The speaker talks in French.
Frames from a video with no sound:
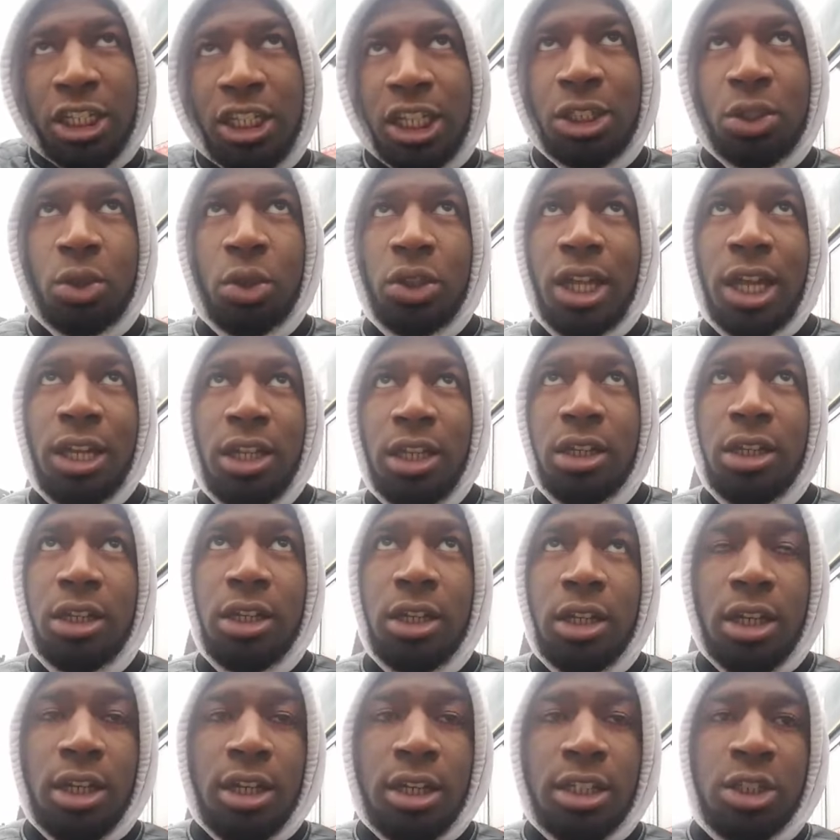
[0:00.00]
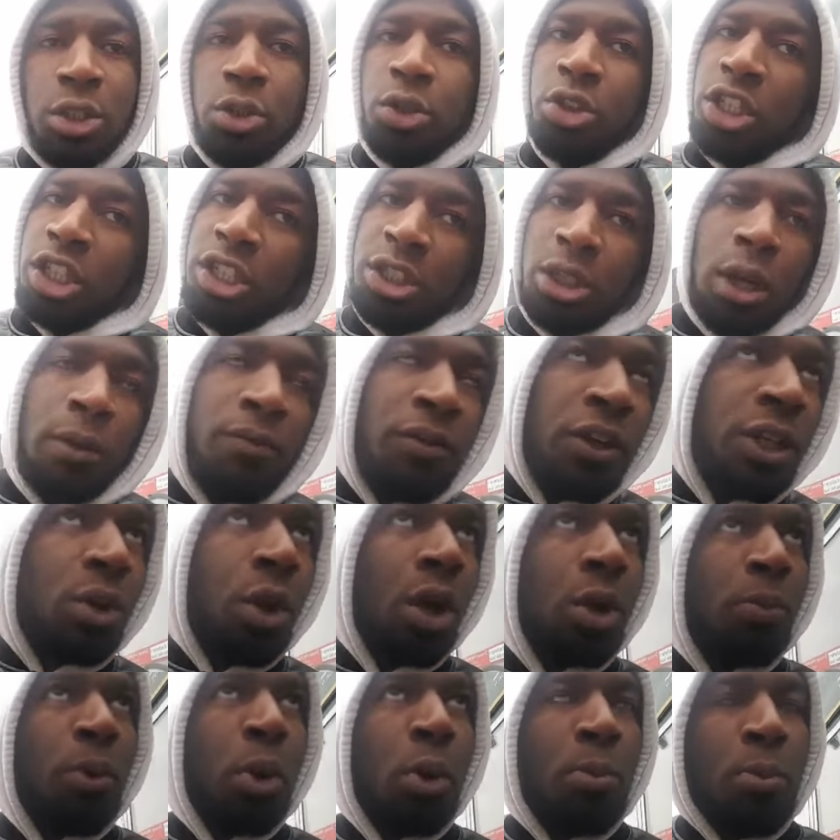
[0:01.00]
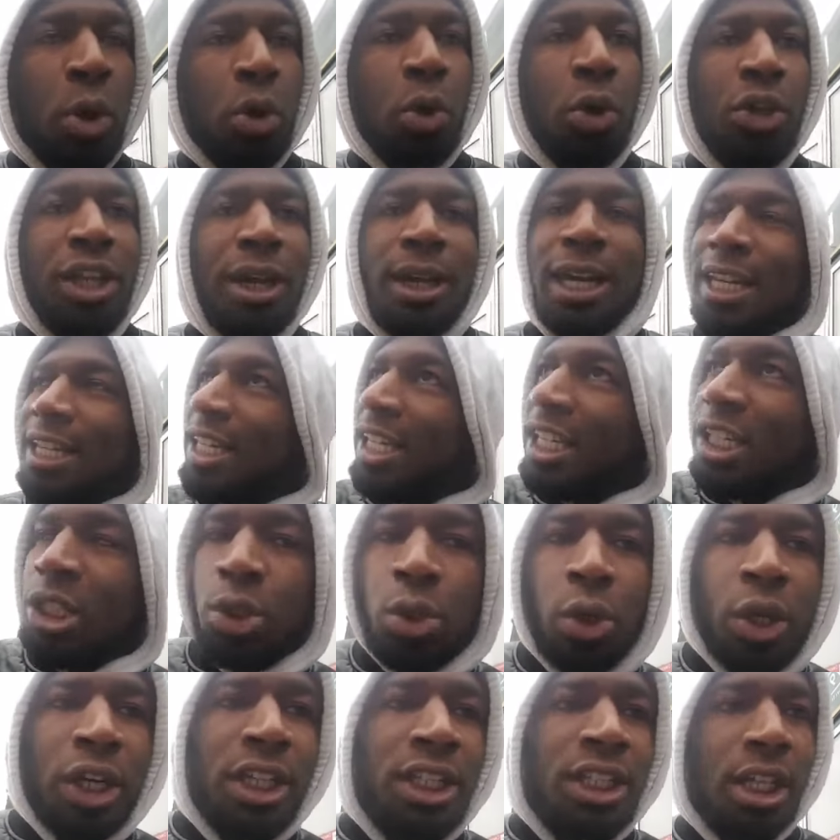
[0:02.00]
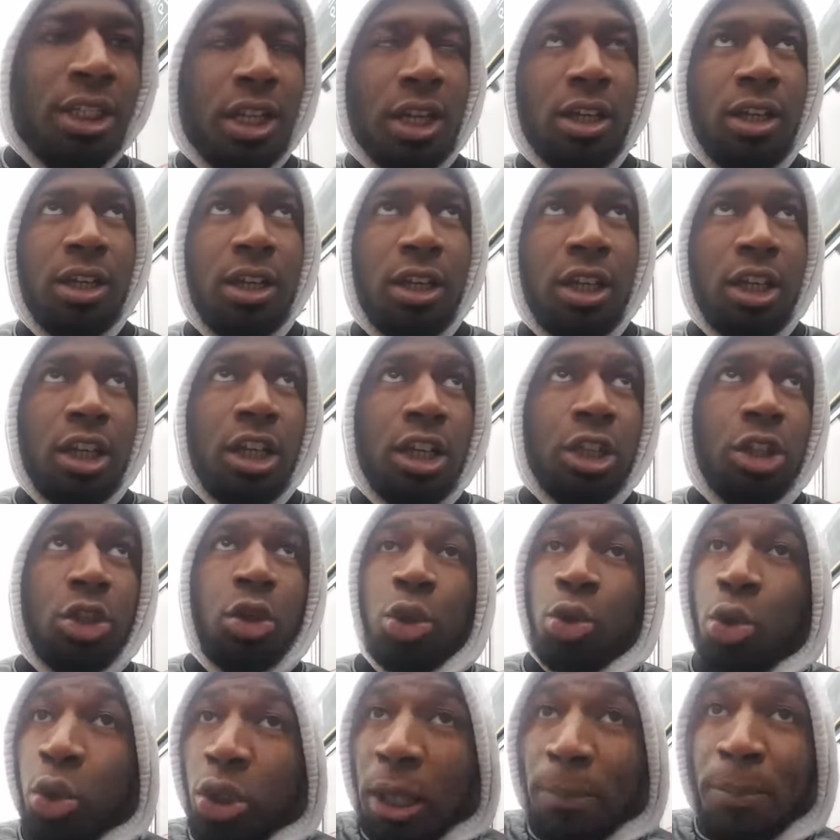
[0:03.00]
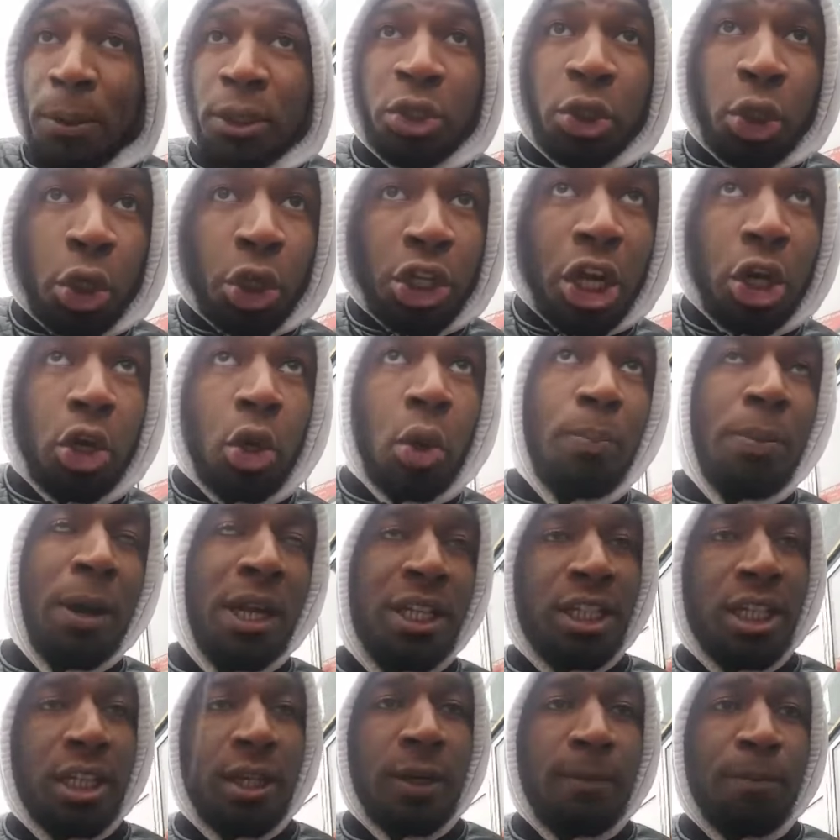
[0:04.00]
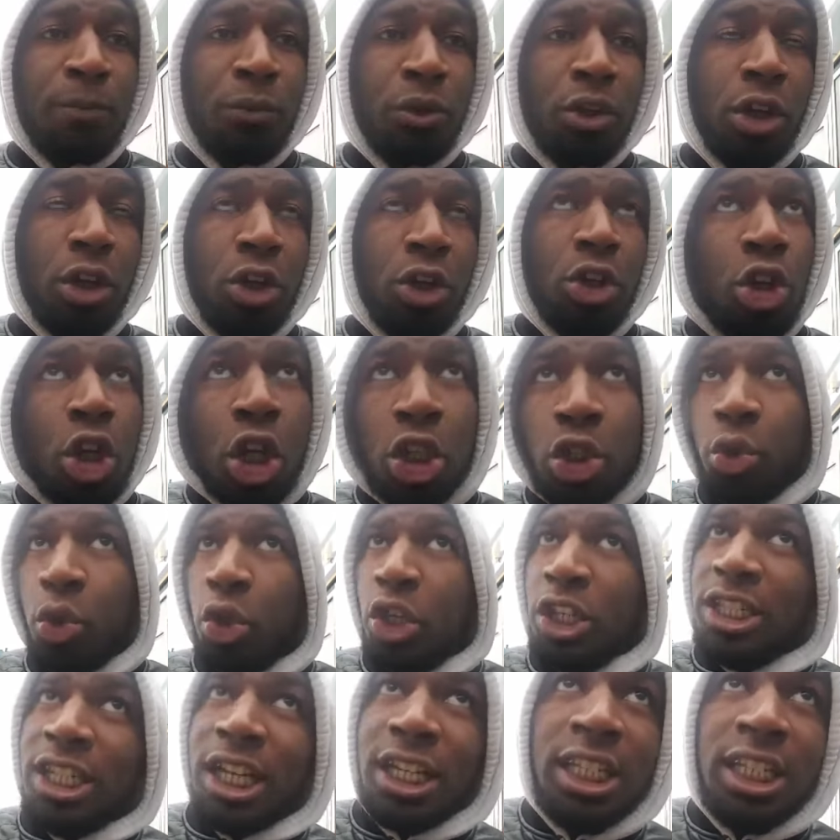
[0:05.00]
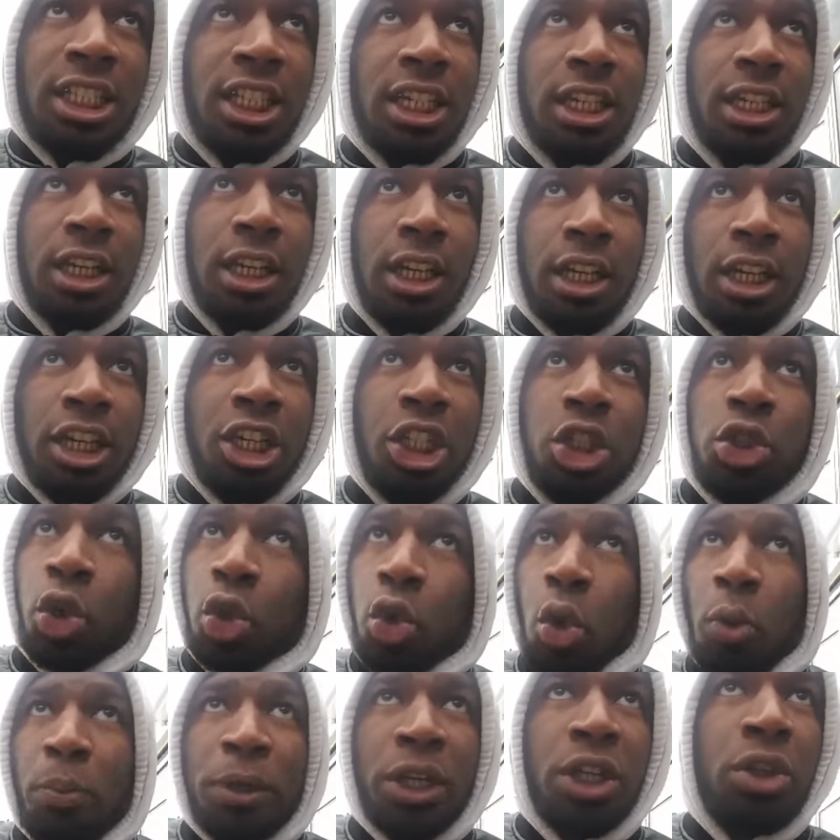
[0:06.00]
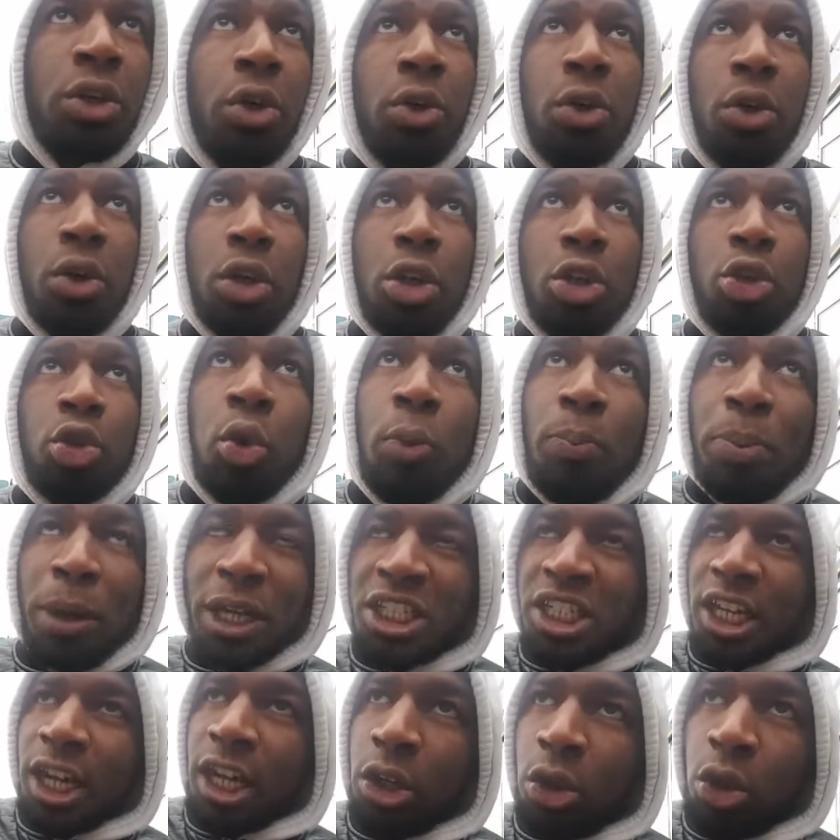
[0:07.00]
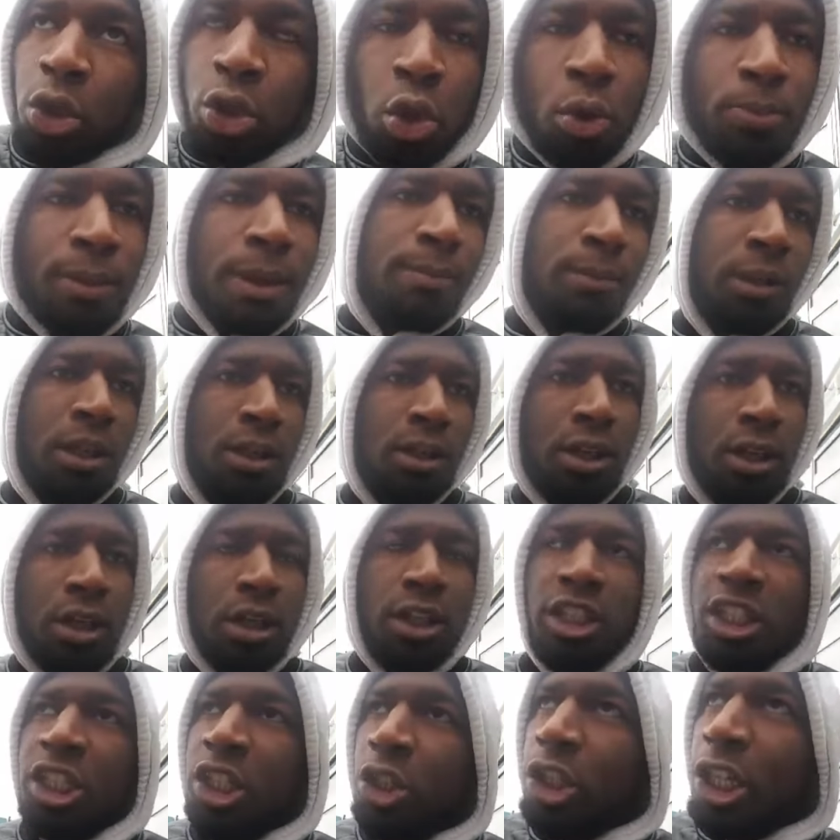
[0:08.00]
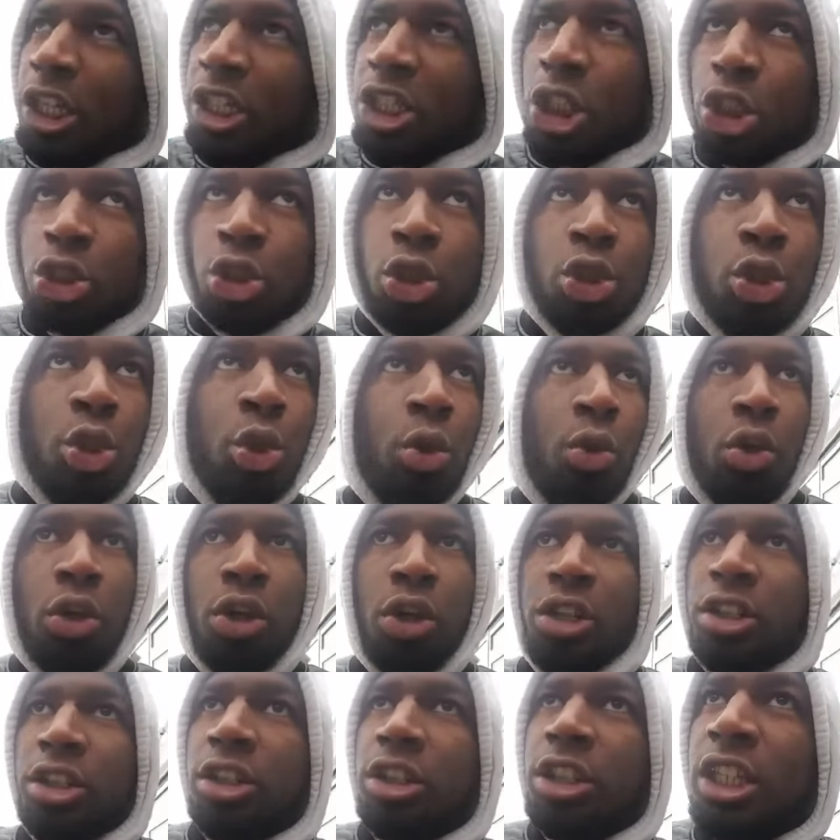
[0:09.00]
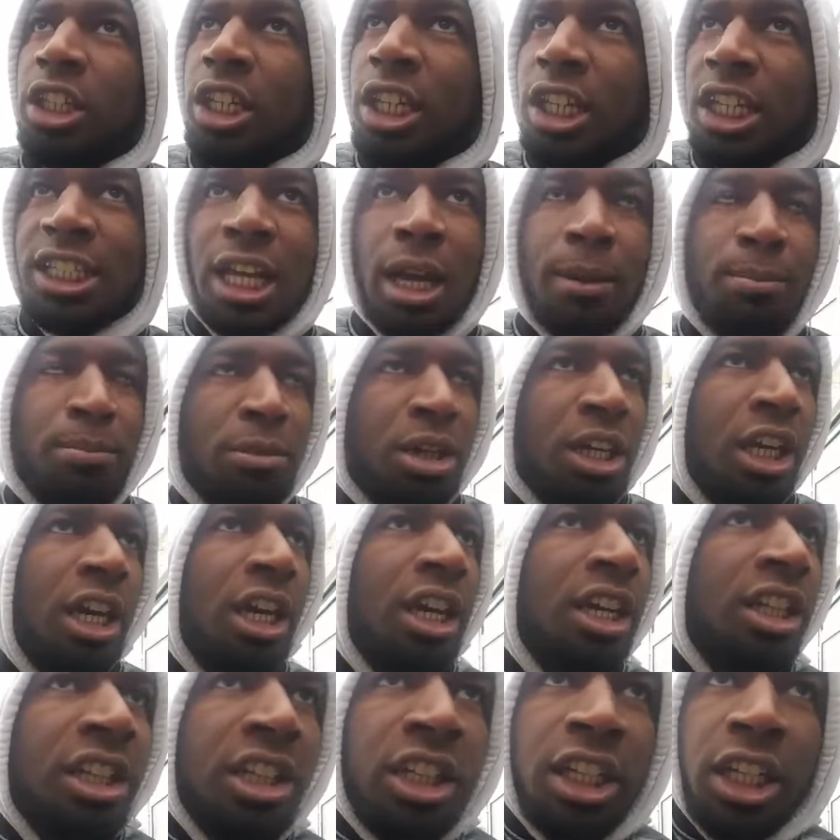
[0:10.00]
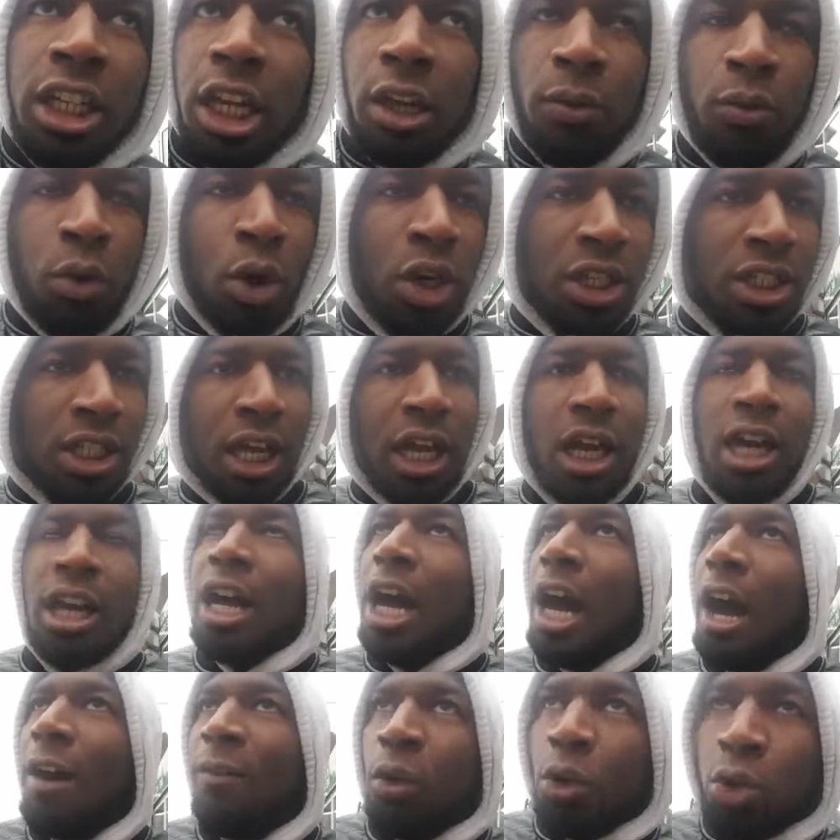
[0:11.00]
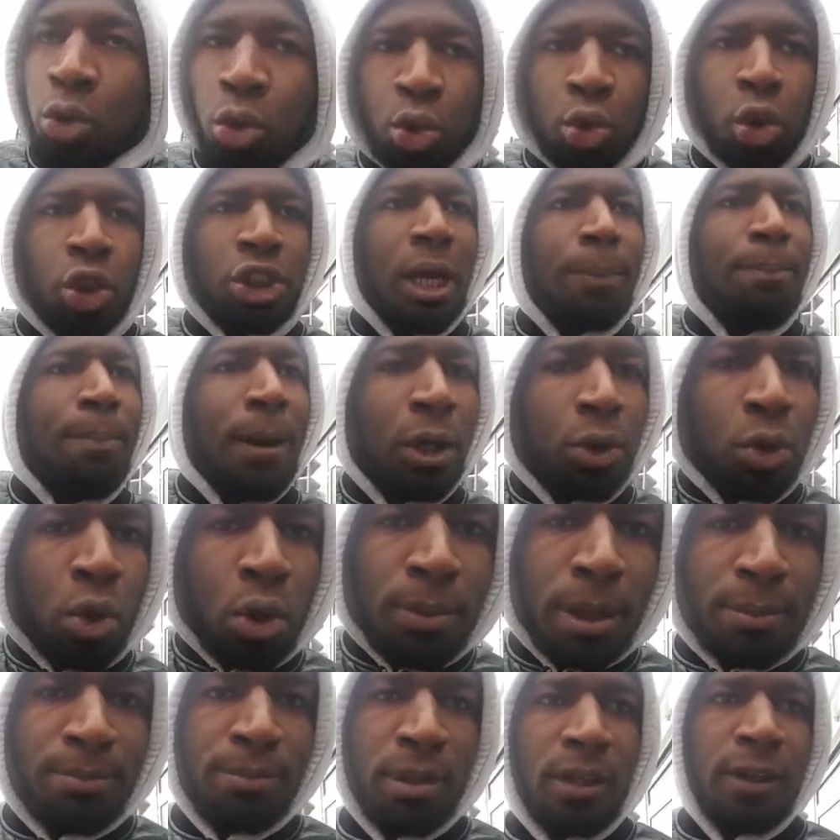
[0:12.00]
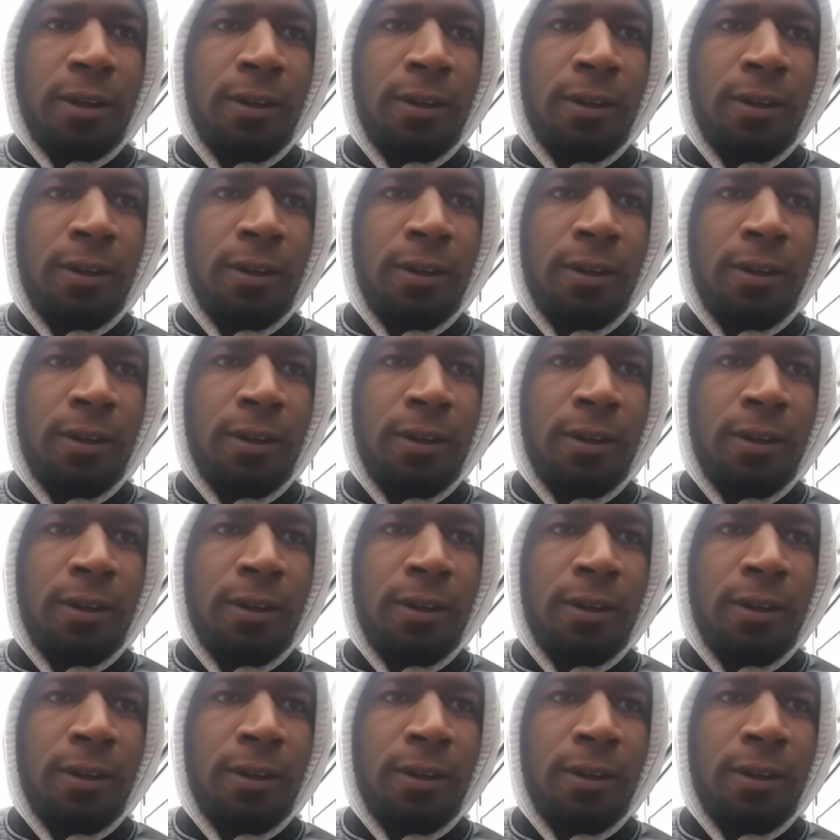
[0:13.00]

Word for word: nationale, c'est une des seules victoires pour qu'on a et qui est sûre et certain. Que toutes les personnes qu'on a accompagnées, lorsqu'on les a laissées, ils ont compris que tout partirait que d'eux-mêmes. Ni une institution, ni les amis, ni les voisins, avant toute chose, ça part d'eux-mêmes.